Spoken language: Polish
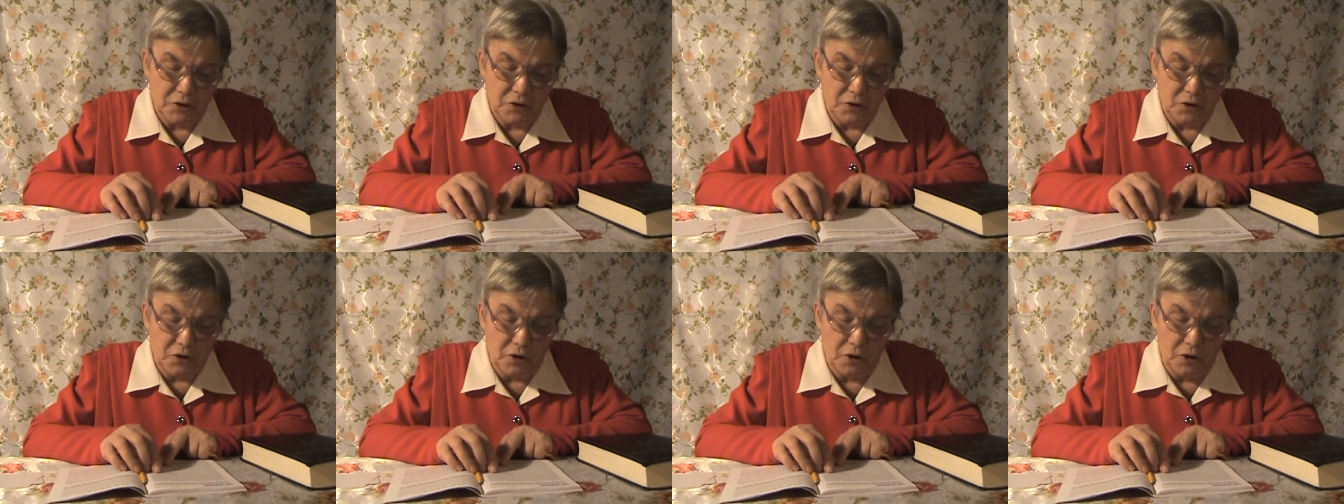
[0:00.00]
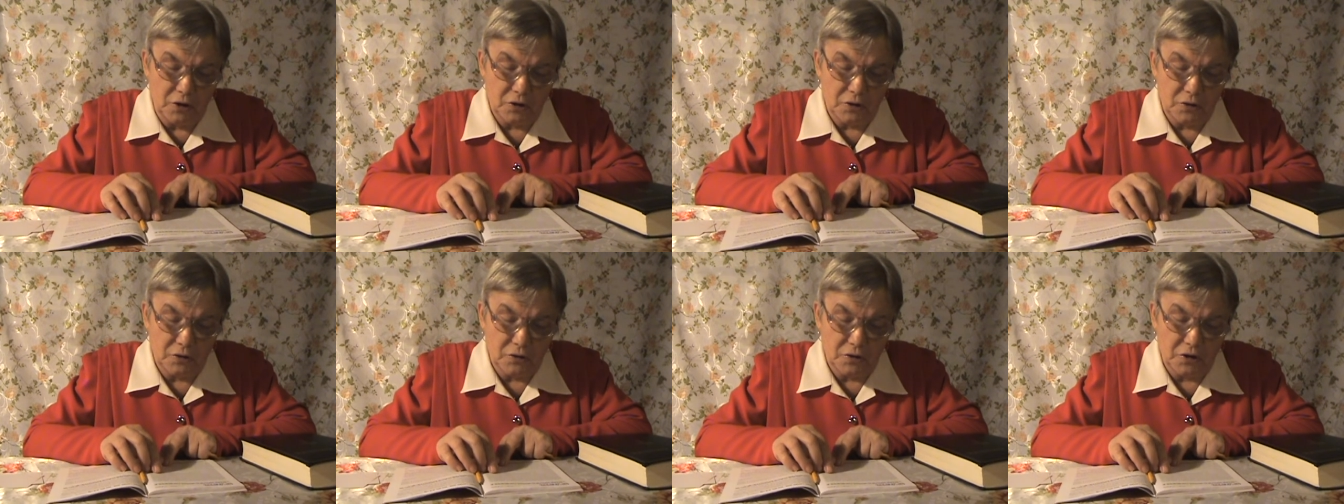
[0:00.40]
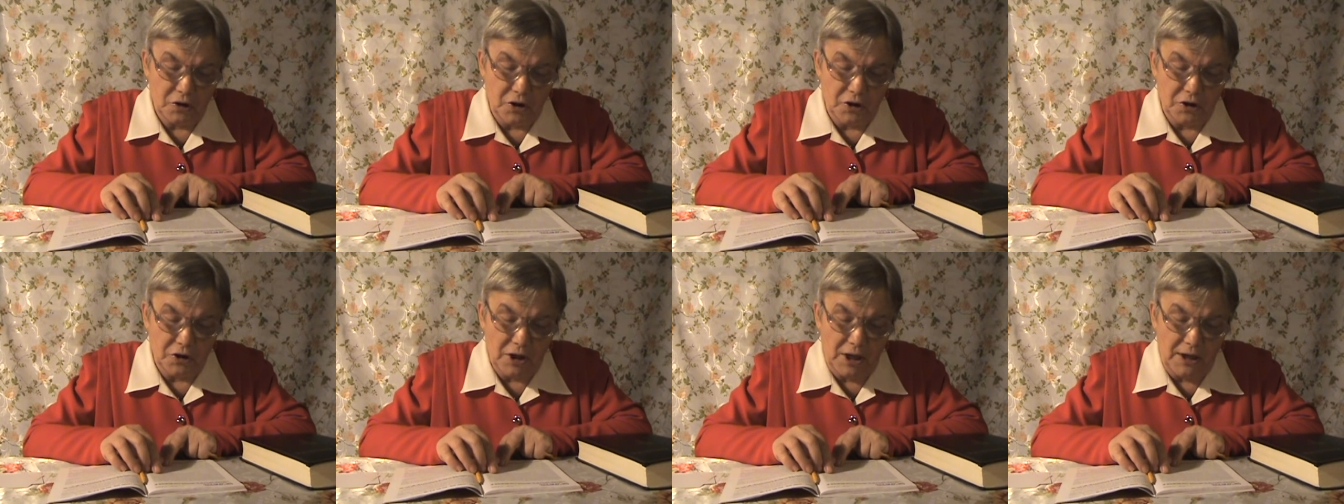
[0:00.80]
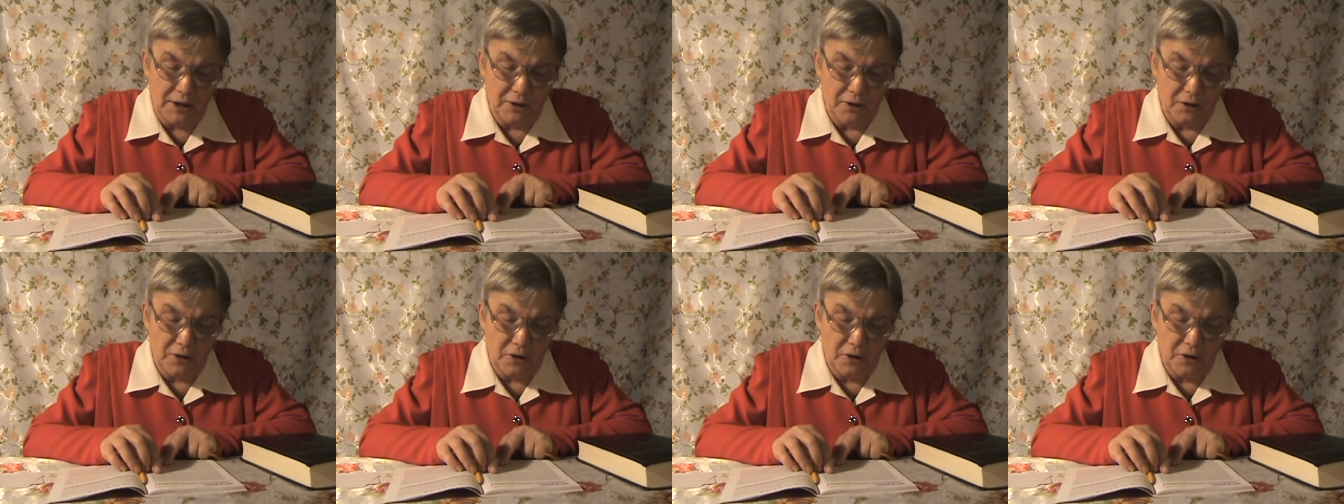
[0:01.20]
iż nosząc
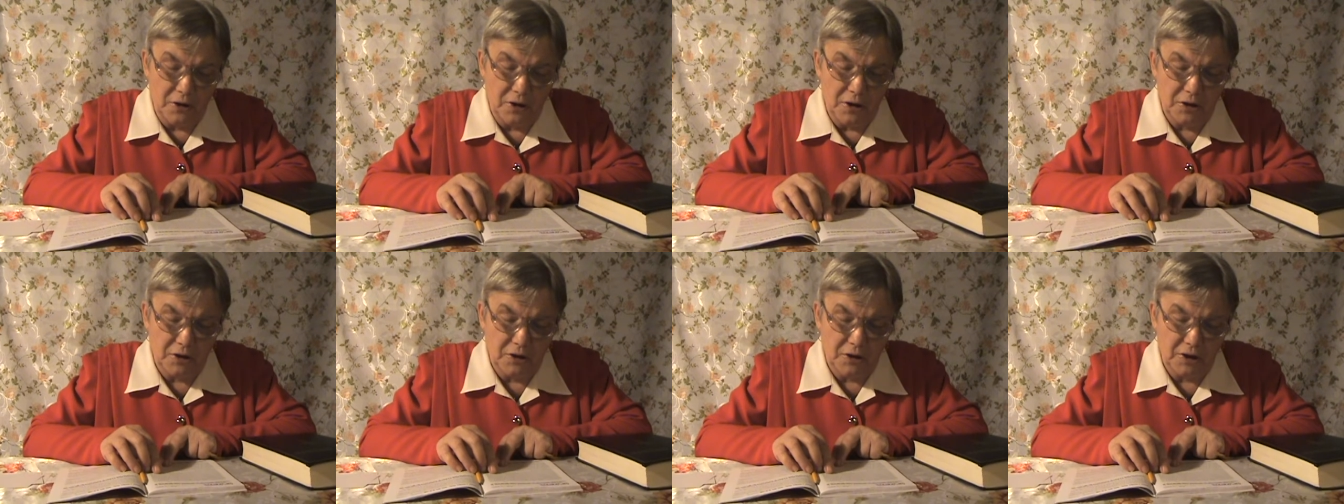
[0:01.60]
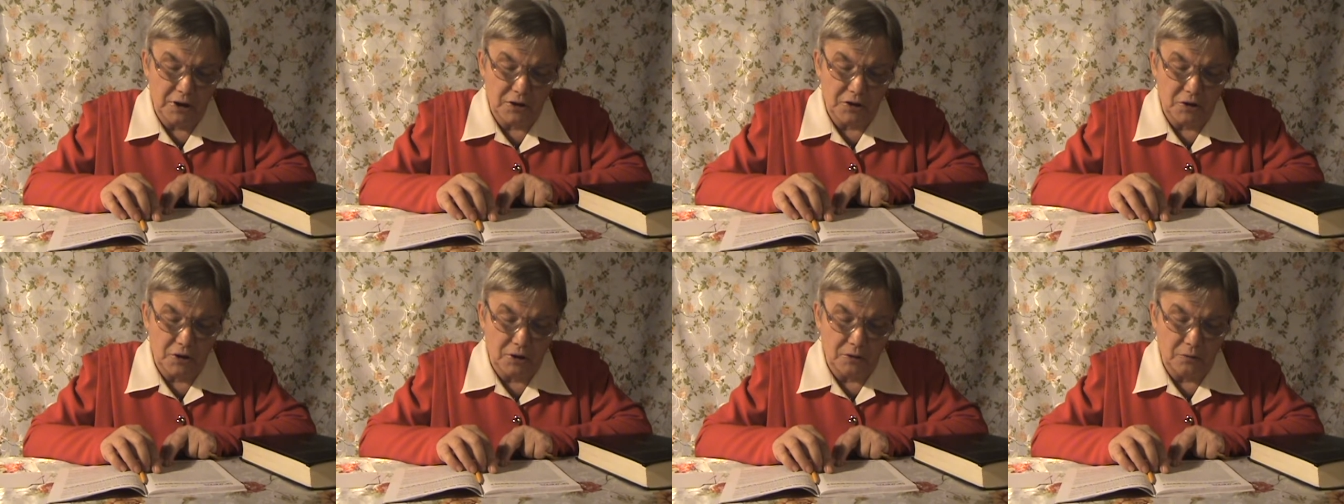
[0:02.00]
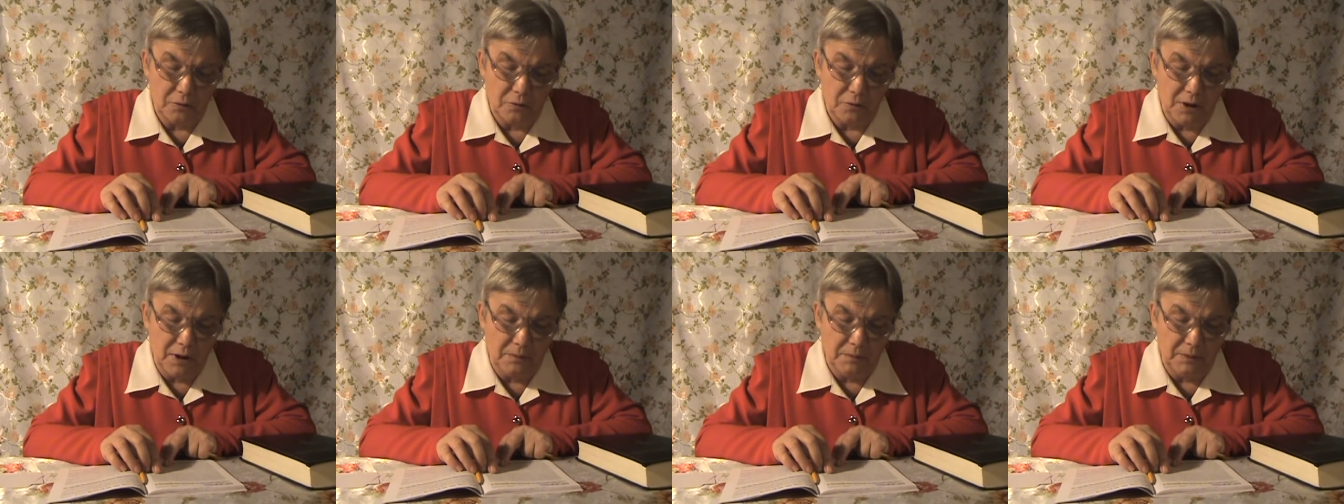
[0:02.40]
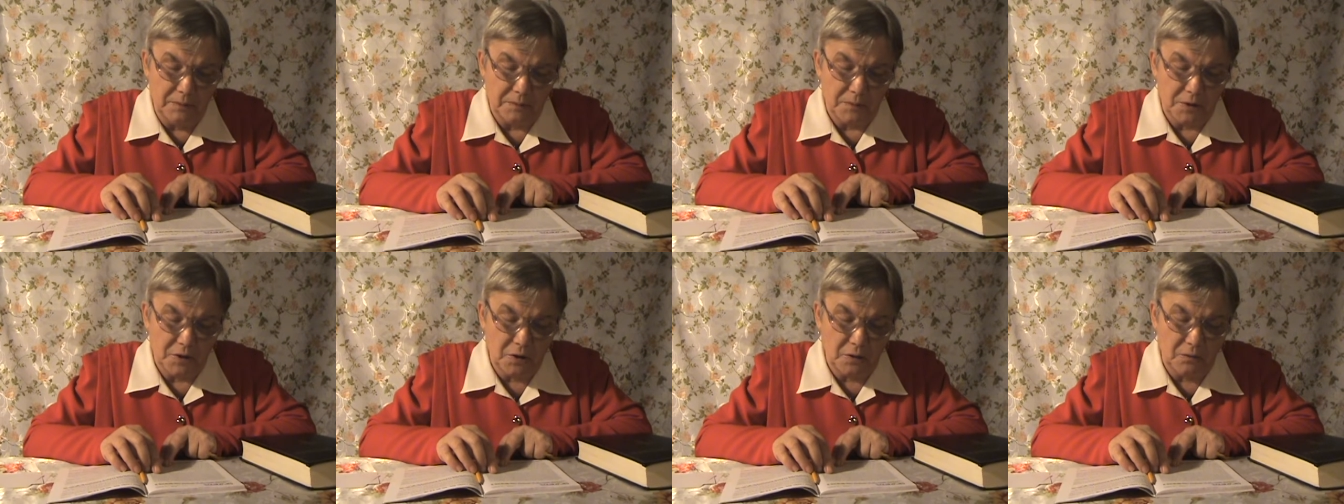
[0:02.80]
ciężary innych, naśladujemy
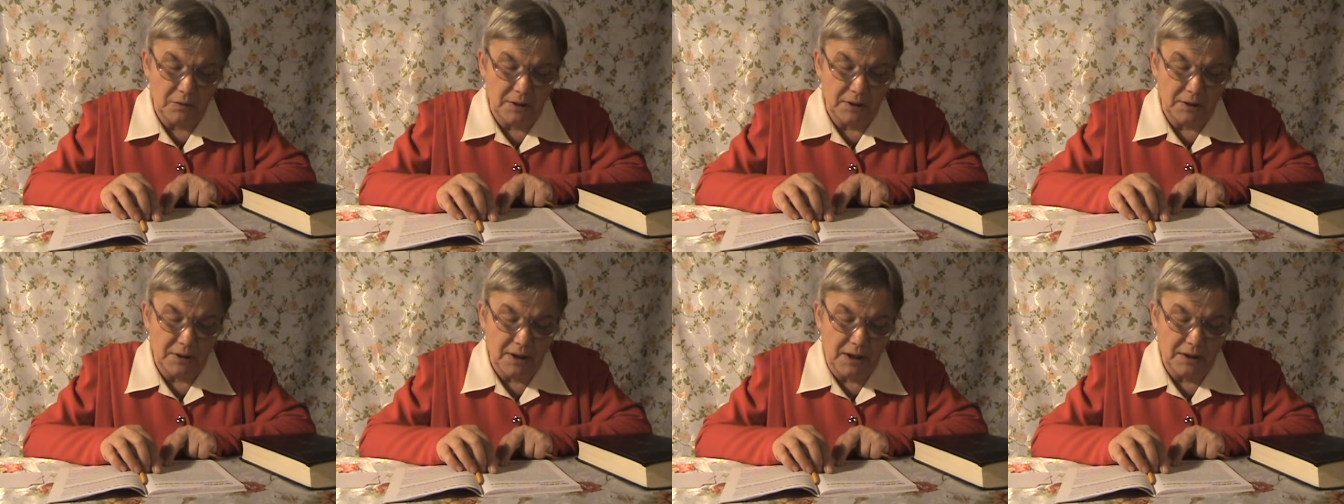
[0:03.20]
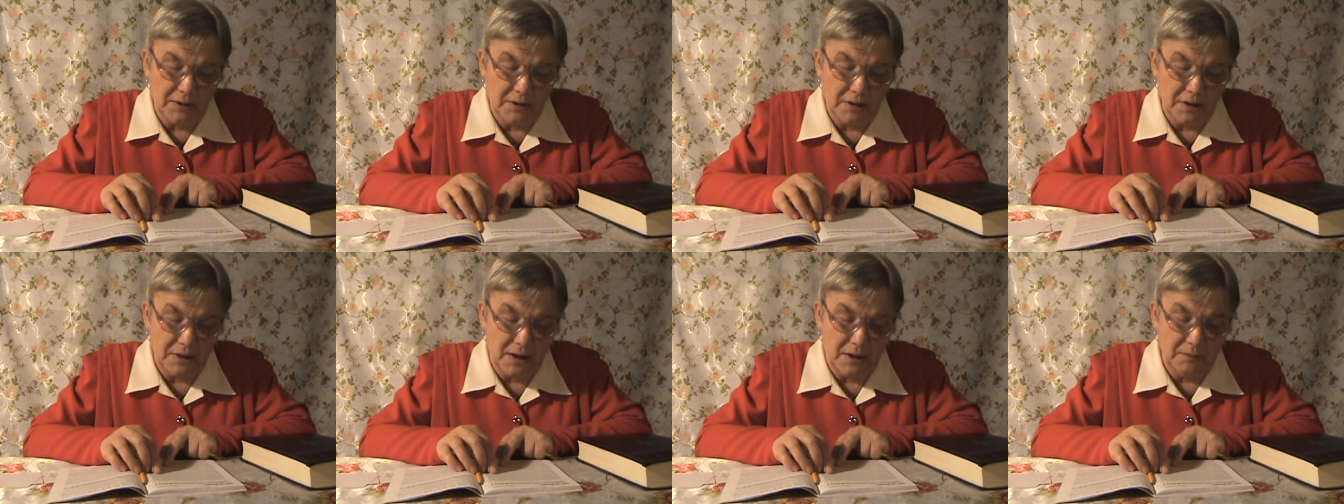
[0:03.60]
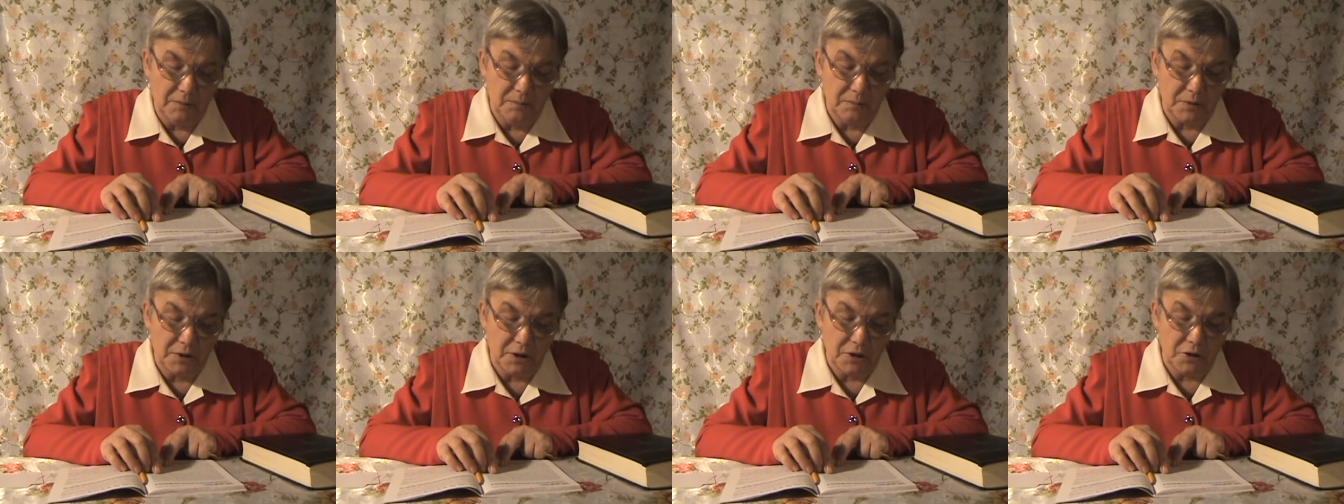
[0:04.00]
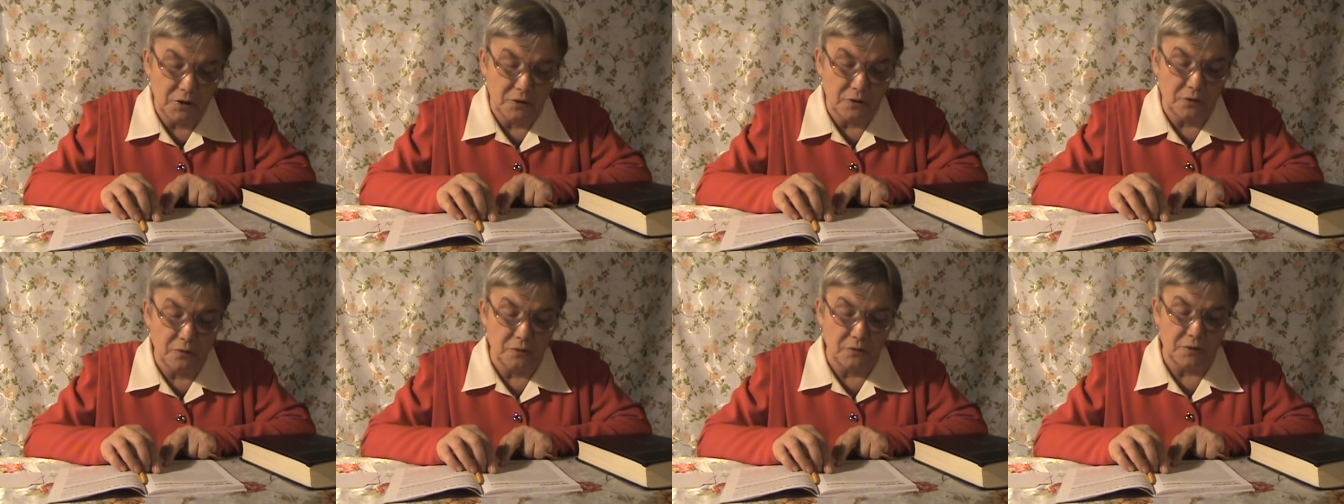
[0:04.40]
przykład dany nam przez
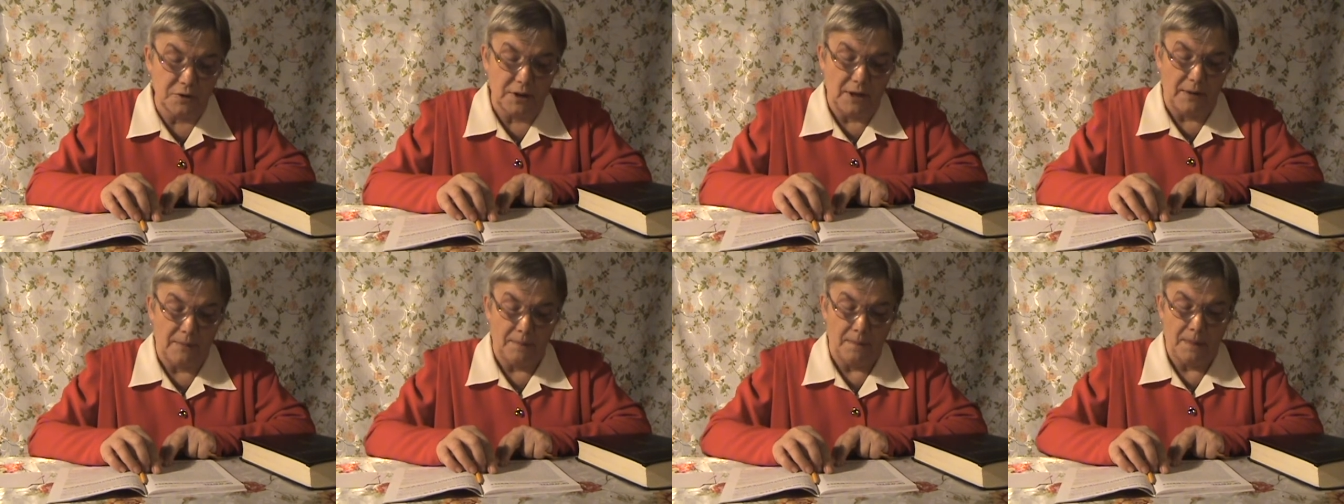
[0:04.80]
Jezusa.